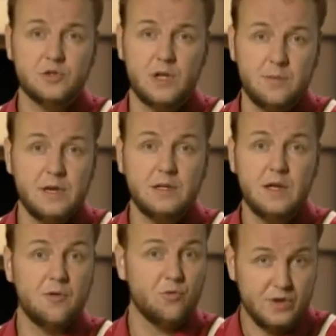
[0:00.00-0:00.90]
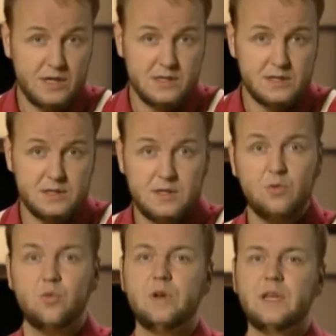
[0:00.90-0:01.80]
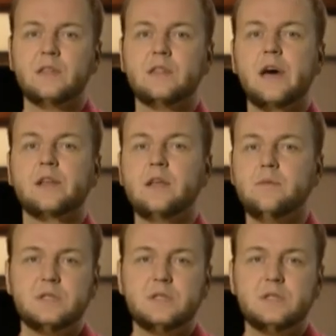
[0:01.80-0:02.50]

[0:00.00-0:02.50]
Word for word: что намерен выиграть у легендарной